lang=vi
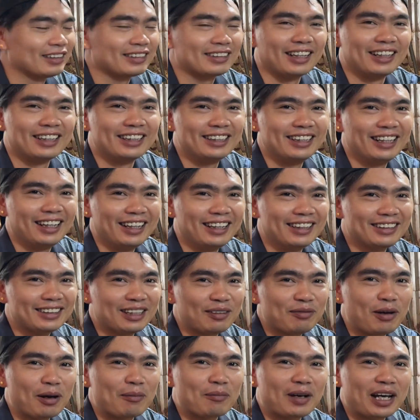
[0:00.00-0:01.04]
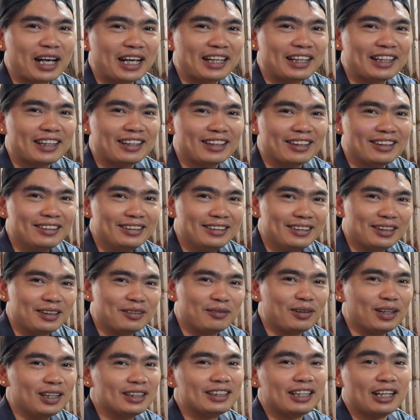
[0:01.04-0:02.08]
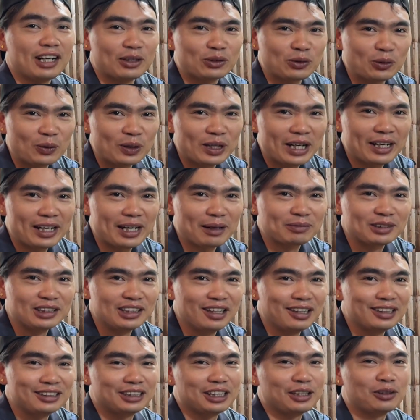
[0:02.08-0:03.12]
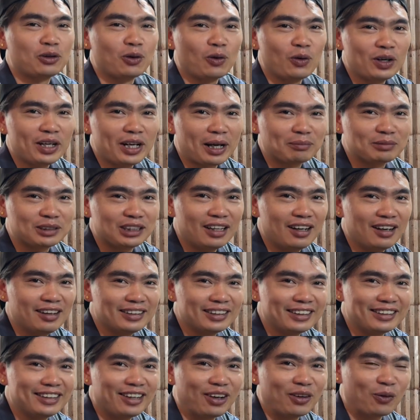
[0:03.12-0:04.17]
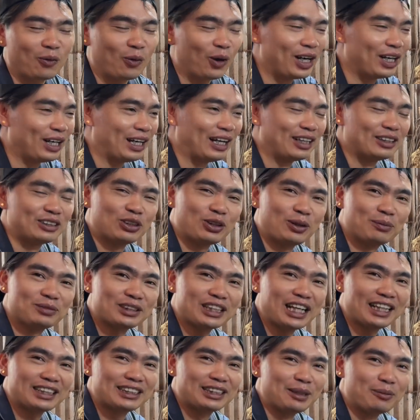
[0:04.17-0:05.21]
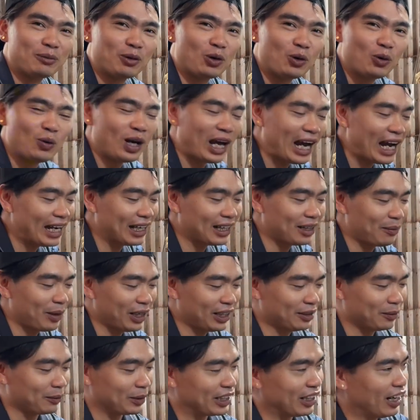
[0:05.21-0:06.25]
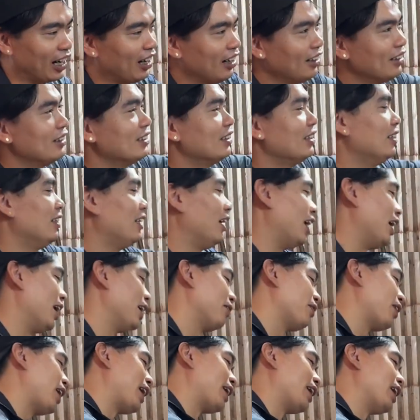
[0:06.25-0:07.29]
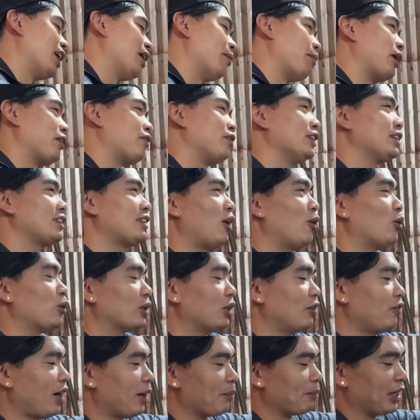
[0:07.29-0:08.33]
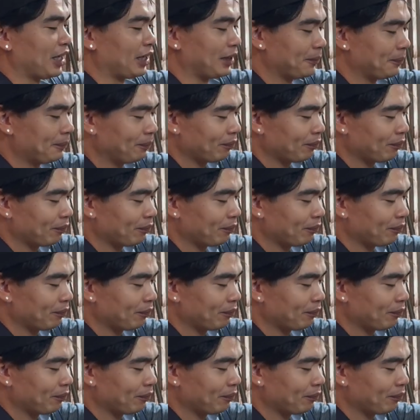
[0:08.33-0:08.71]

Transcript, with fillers: thấy à, tác phẩm này vỡ thế này thôi đã đẹp chưa chân gỗ đẹp chưa thì đừng quên là cho anh trai xin một nút like các bác nhà mình nhá Đấy, và đây là mặt phía sau của tác phẩm này